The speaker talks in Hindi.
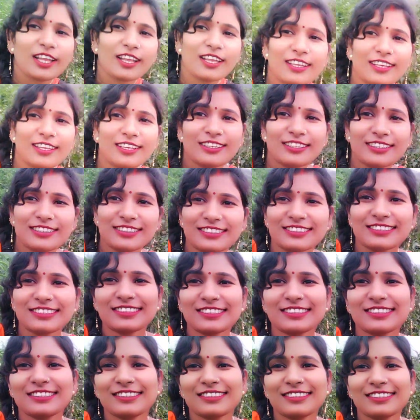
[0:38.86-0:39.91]
हैं
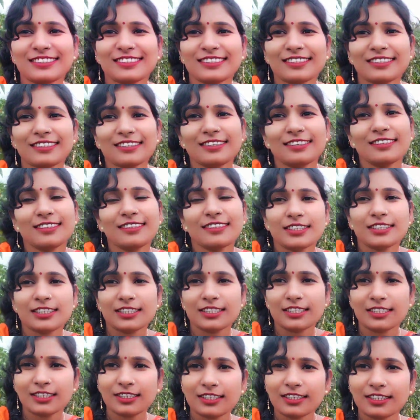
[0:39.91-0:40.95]

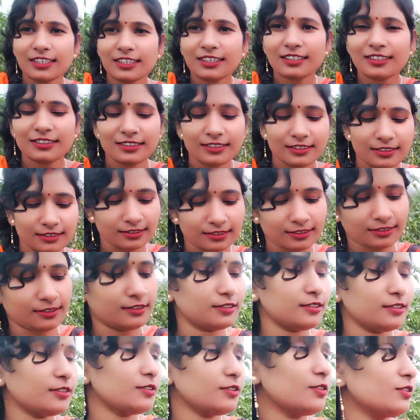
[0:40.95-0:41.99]
ठीक है
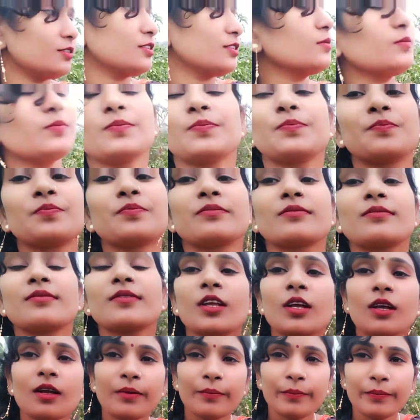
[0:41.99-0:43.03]
और
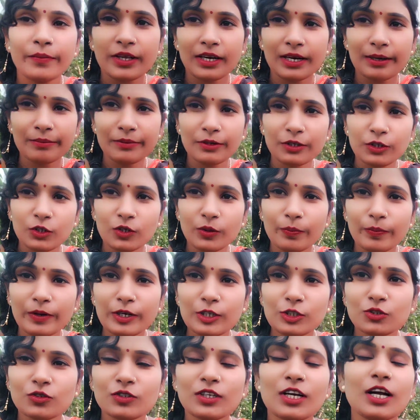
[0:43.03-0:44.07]
मेरा वीडियो पड़
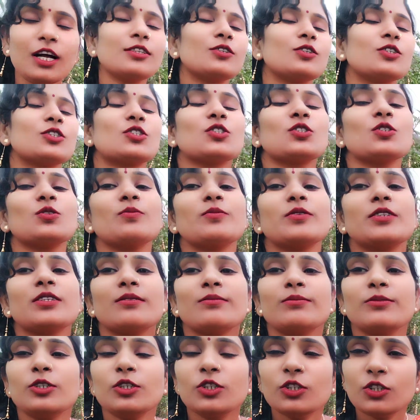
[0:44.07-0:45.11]
चुका है दोस्तों मेरे
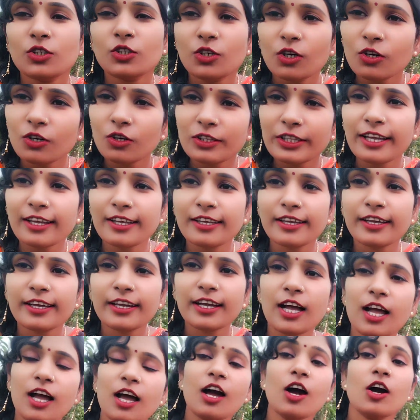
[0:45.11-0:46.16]
वीडियो को
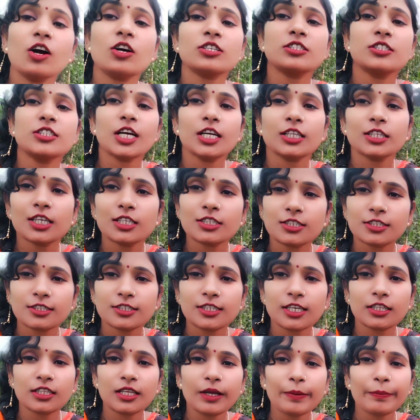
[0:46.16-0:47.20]
देखिएगा और ज़्यादा से
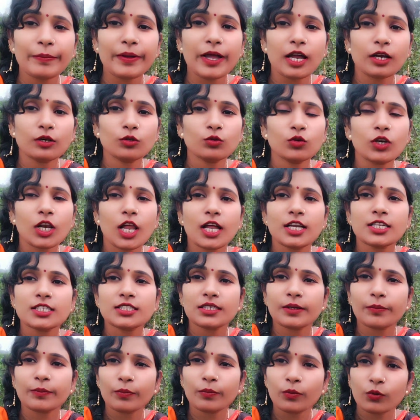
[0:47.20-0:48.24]
ज़्यादा प्यार दुलार
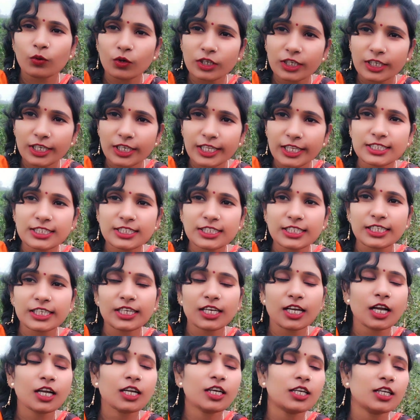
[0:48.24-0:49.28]
सपोर्ट
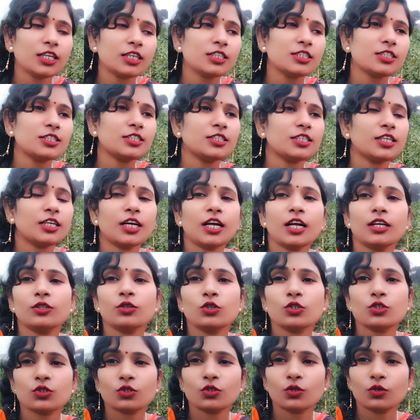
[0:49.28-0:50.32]
दीजिएगा कीजिएगा
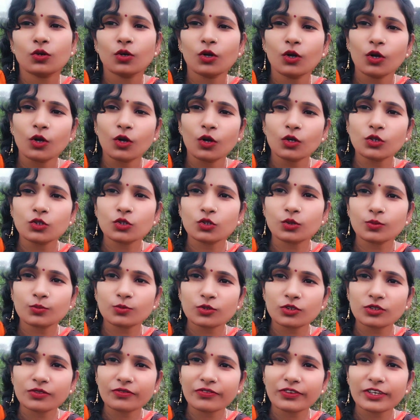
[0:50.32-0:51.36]
दोस्तों जो
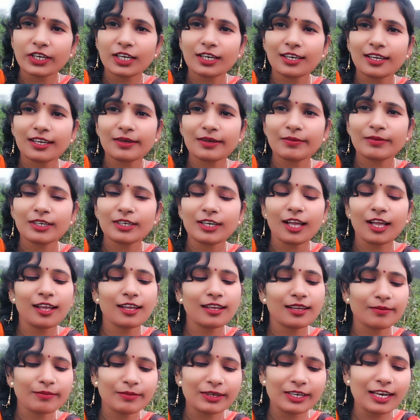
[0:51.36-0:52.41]
मुझे फ्रेंड नहीं बनाए
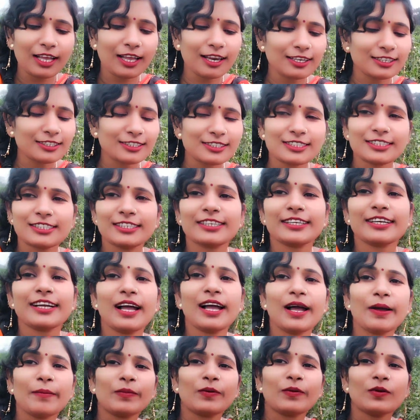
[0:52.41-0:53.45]
हैं बना लीजिएगा
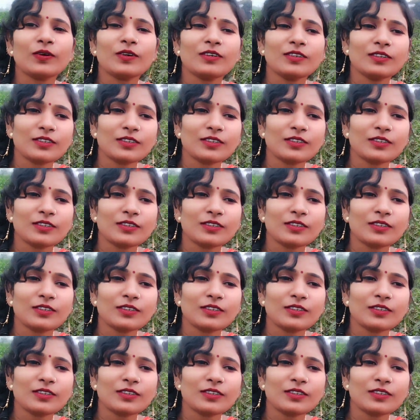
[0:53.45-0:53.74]
आप लोग